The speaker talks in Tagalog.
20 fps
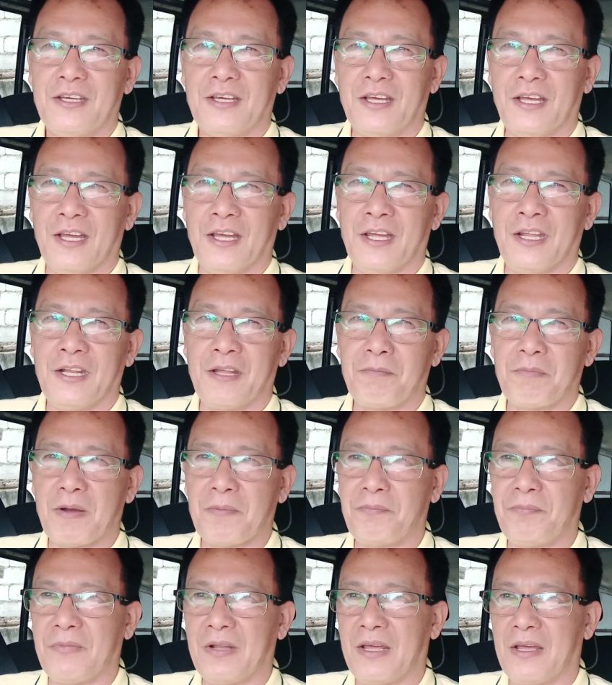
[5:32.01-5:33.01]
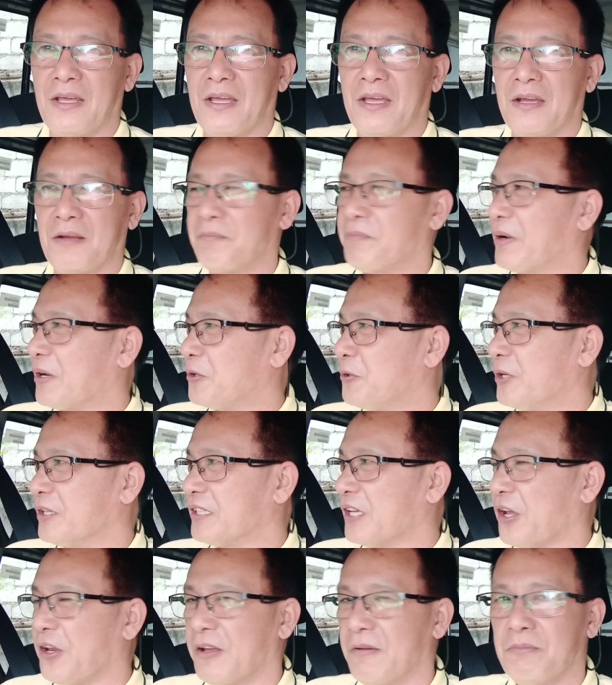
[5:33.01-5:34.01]
uh, ah, nagpap, nagpakuha
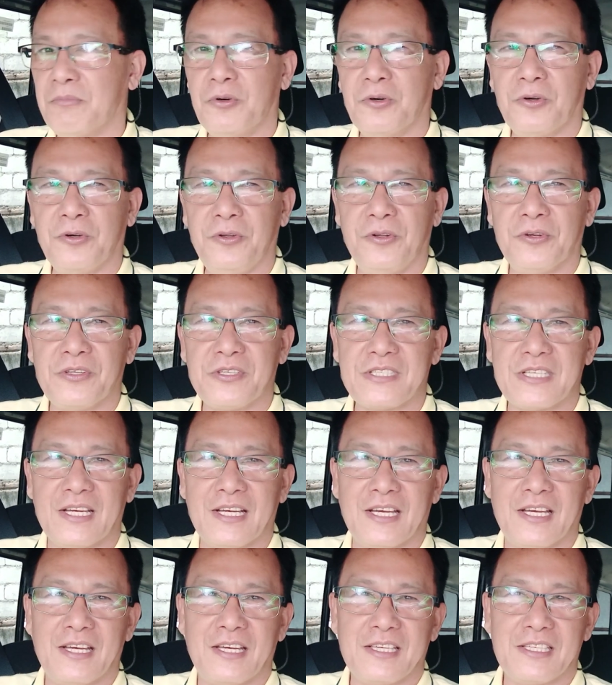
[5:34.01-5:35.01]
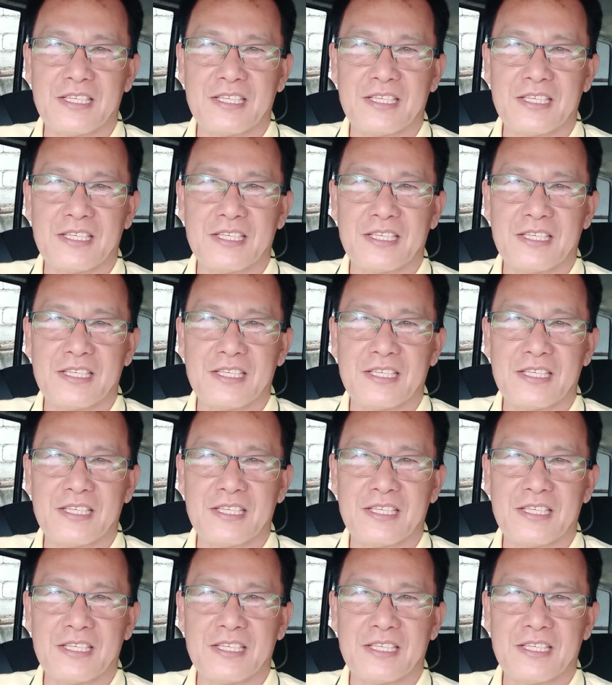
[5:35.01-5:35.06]
tayo ng buko doon sa